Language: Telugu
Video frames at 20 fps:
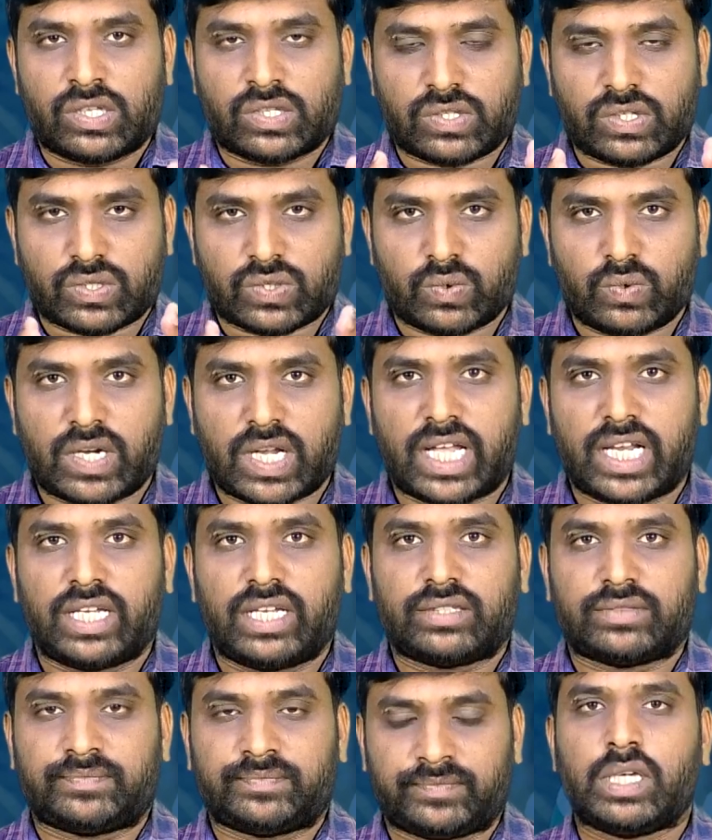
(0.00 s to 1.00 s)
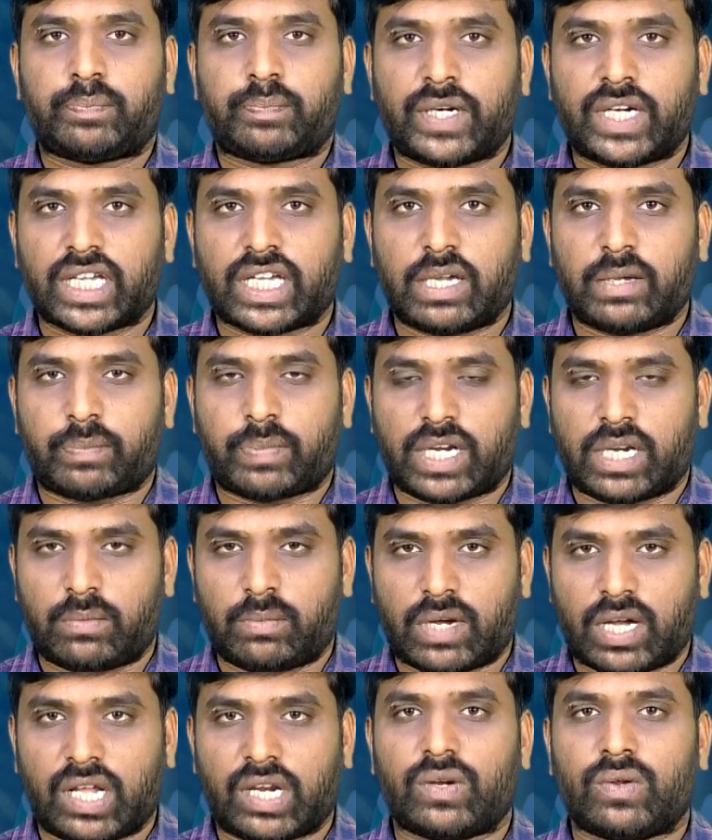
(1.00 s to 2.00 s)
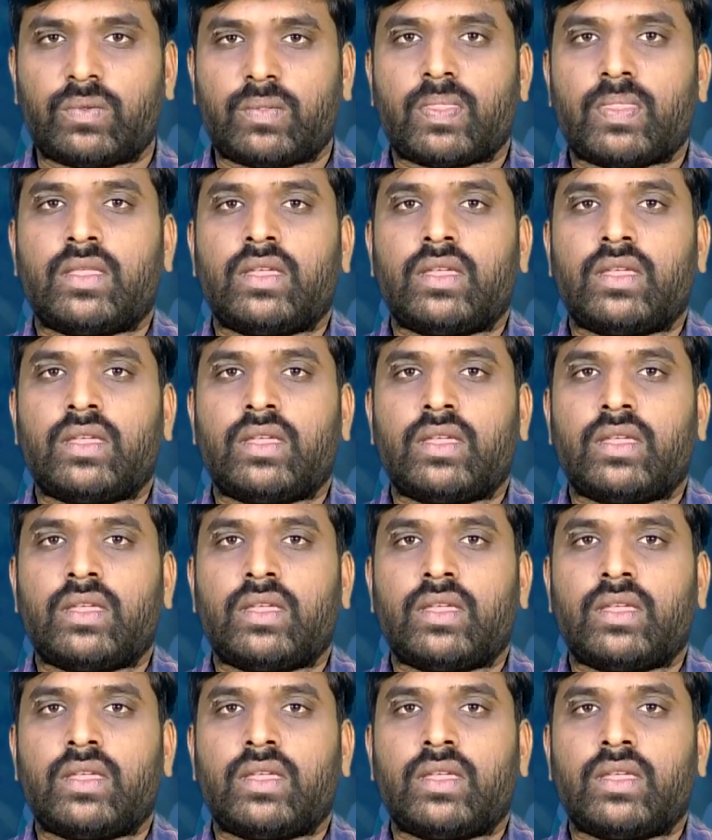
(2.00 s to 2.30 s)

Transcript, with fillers: సో చూడాలి ఇప్పటికే పలుమార్లు